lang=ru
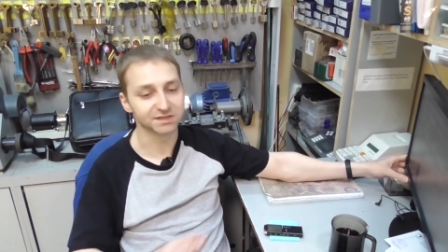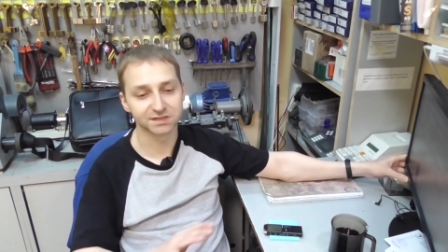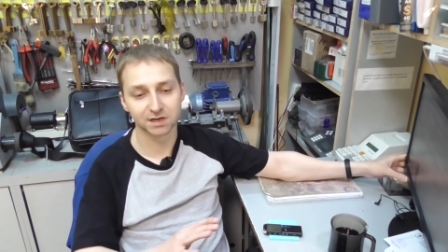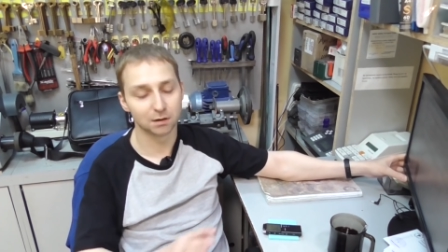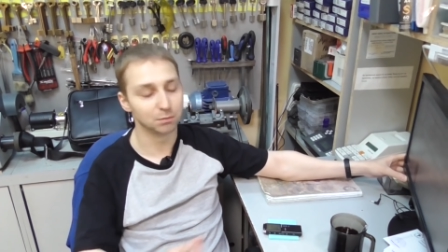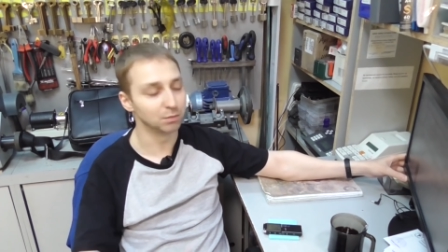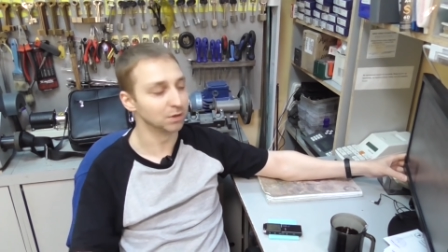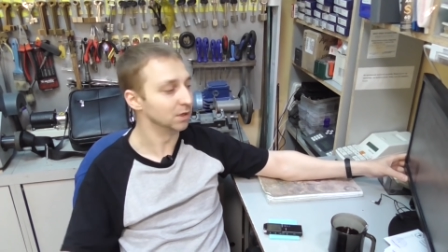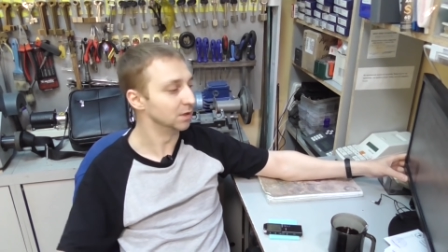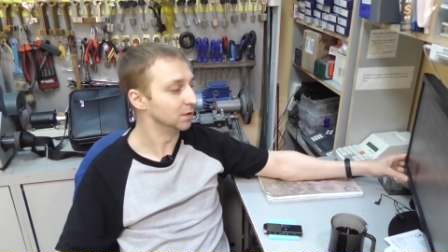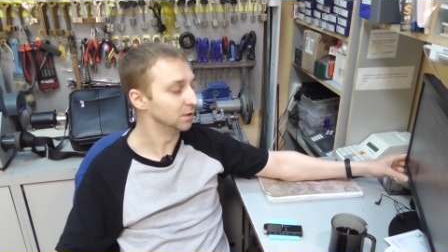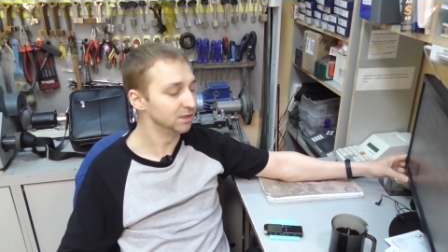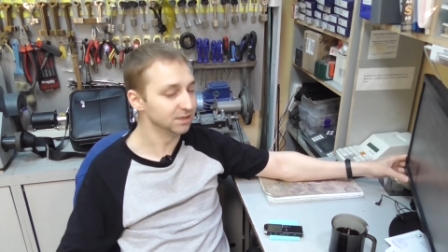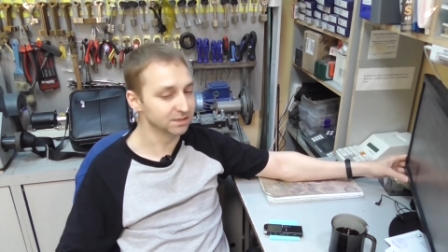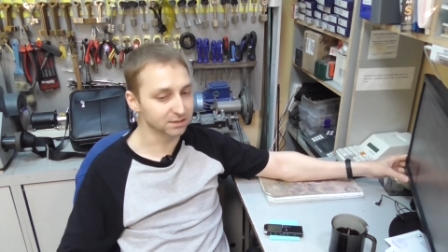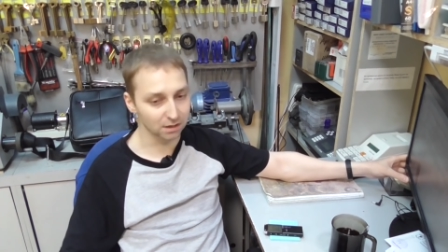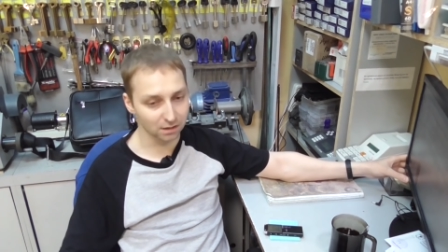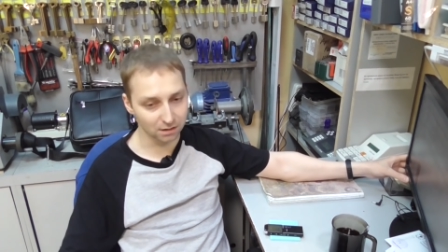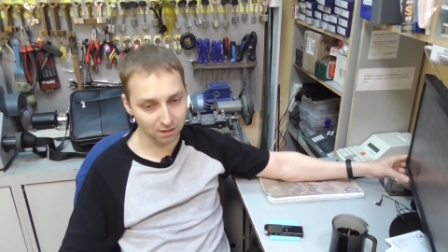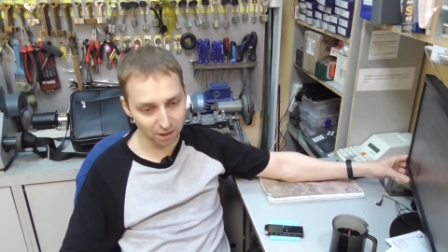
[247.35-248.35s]
самые
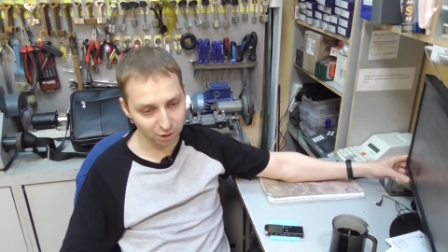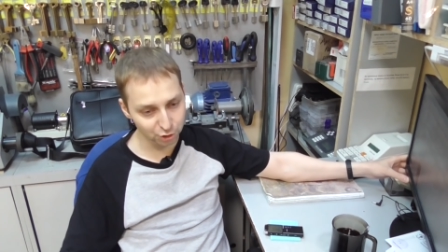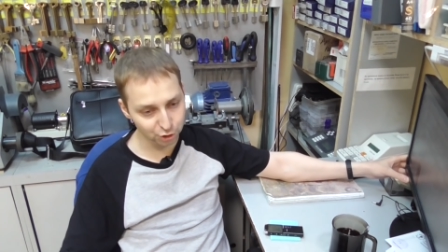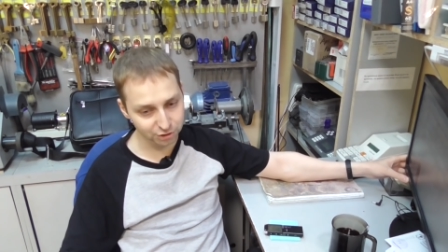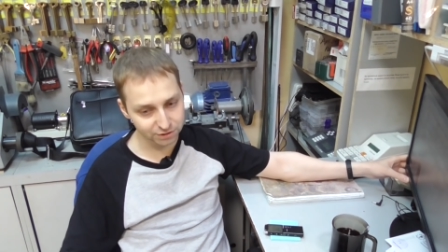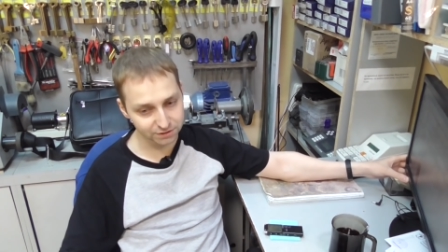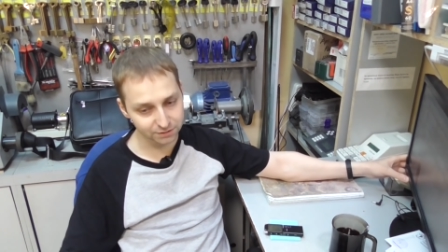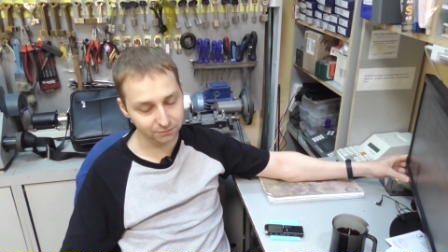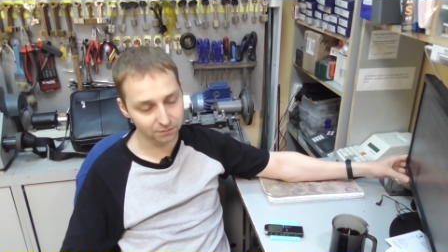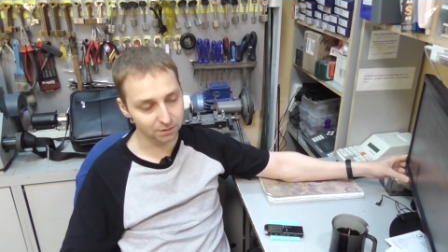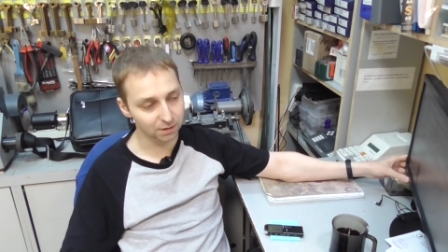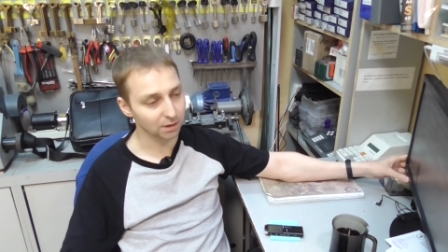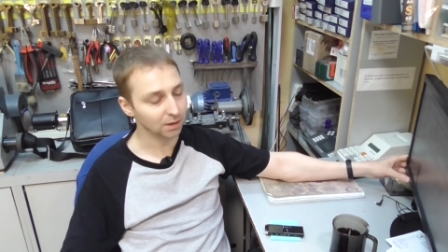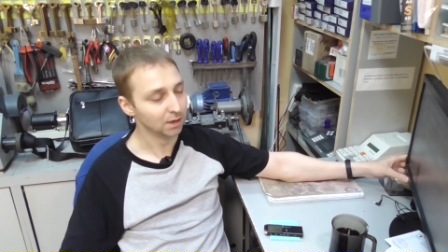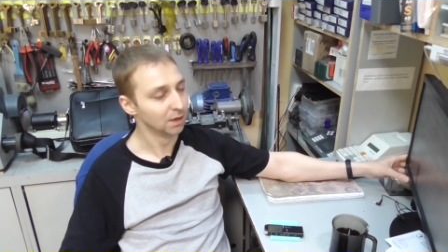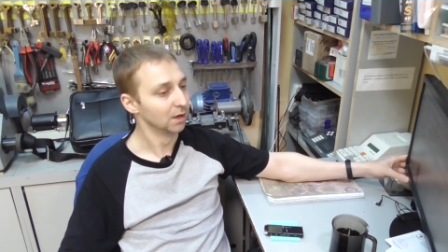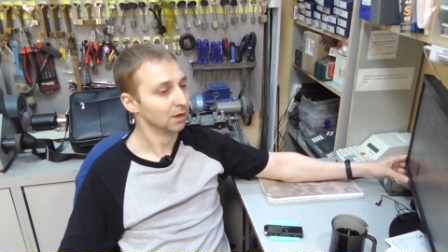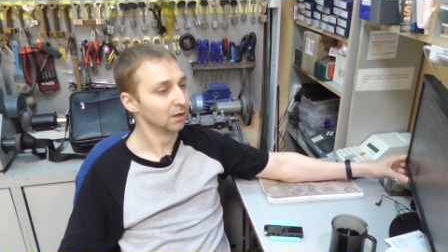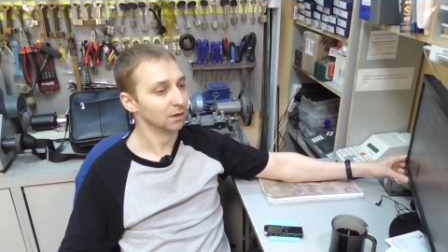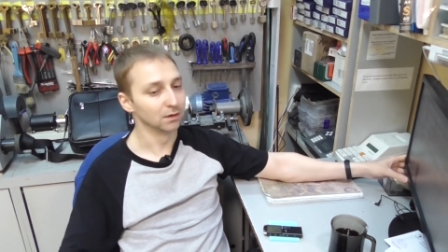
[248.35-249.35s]

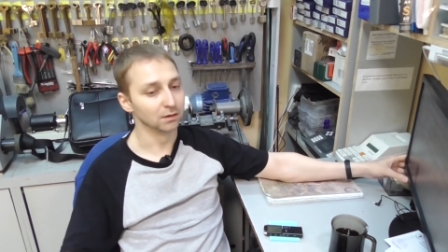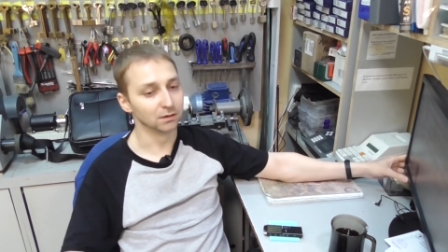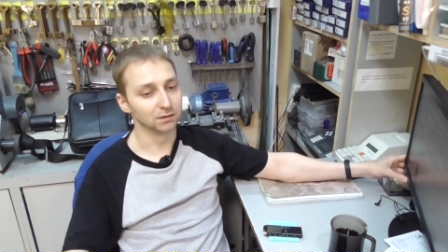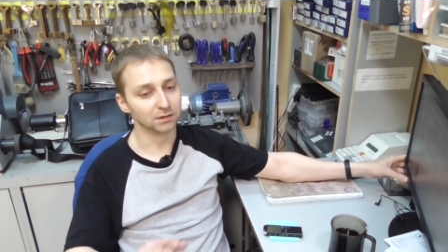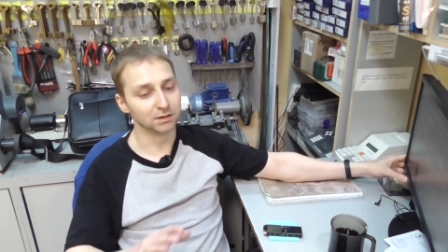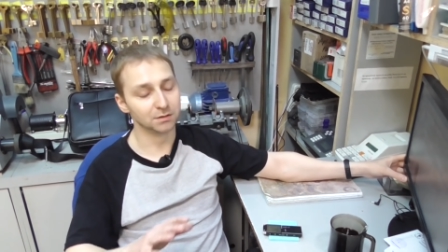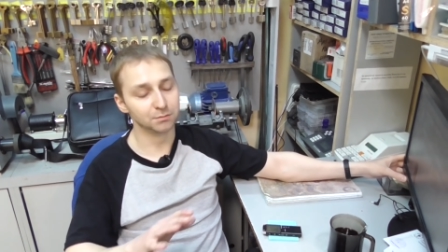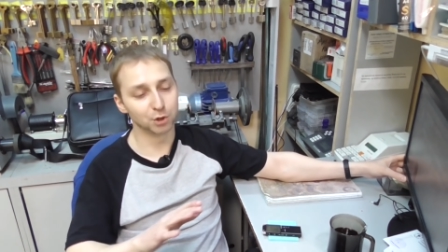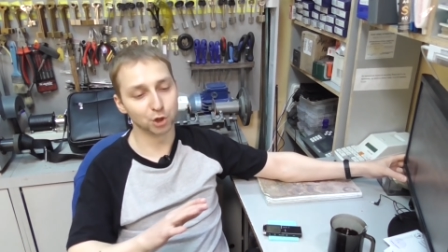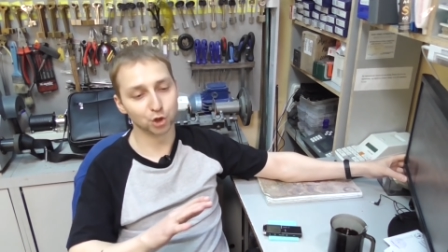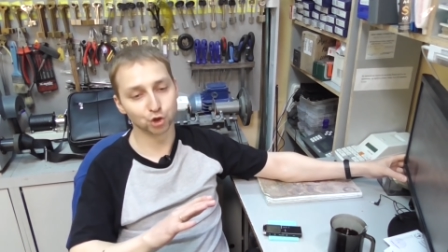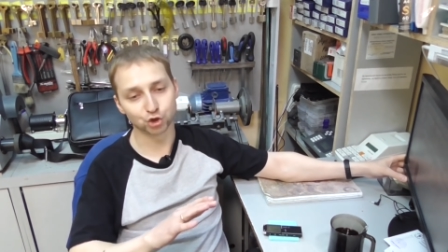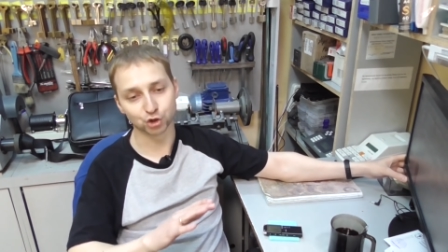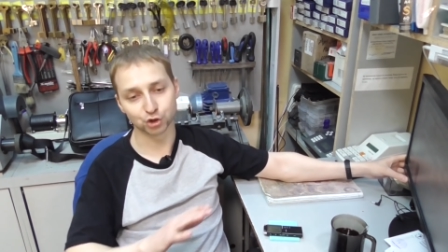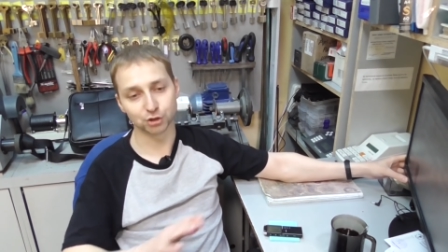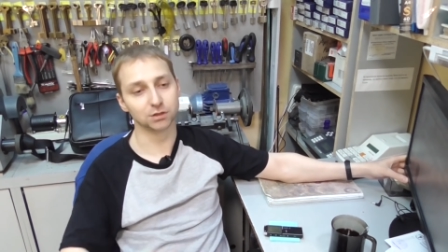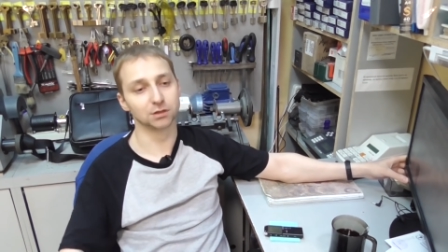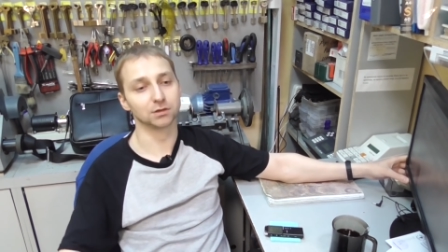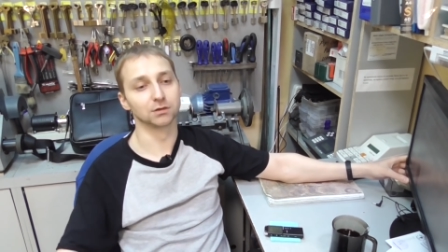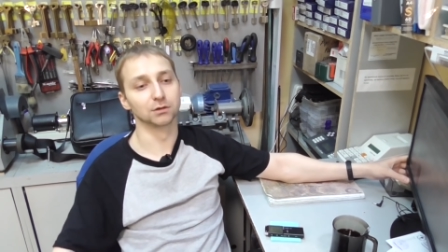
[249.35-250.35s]
низкокачественные,
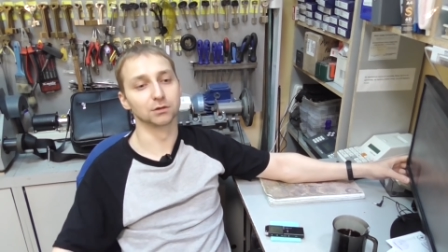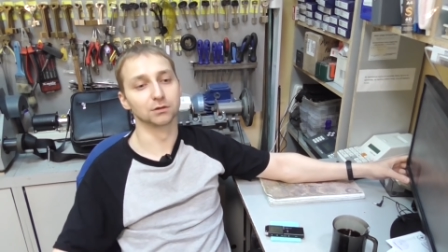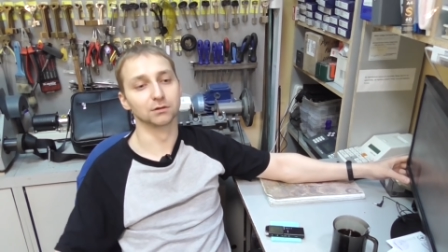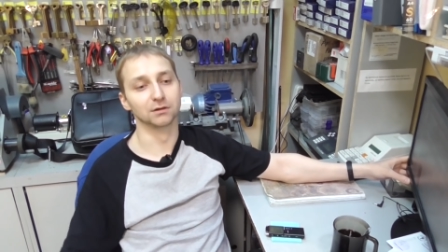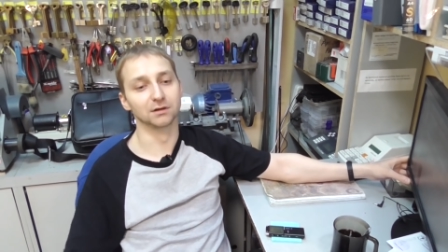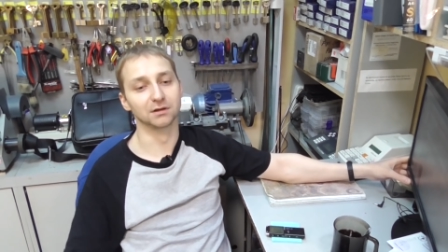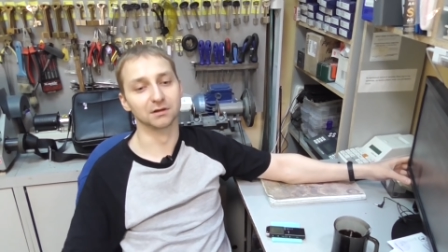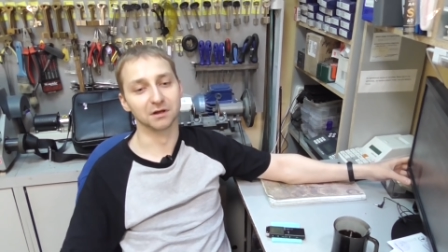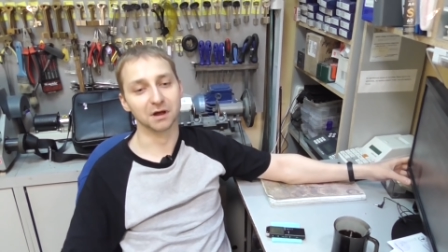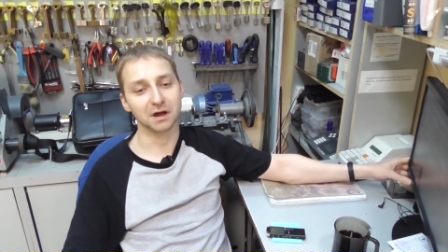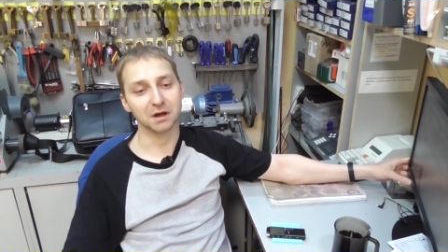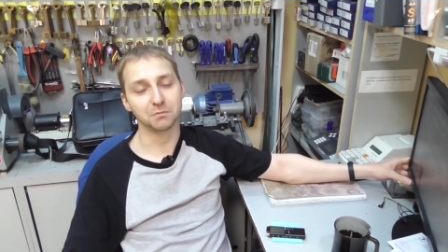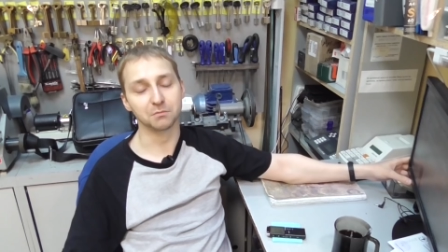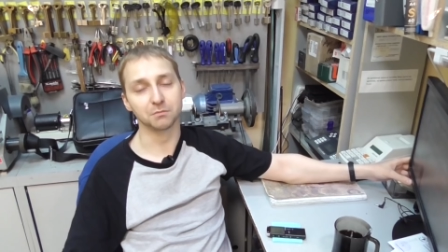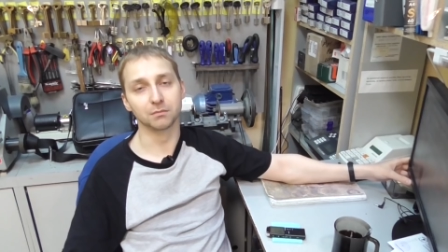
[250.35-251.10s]
имеющие э,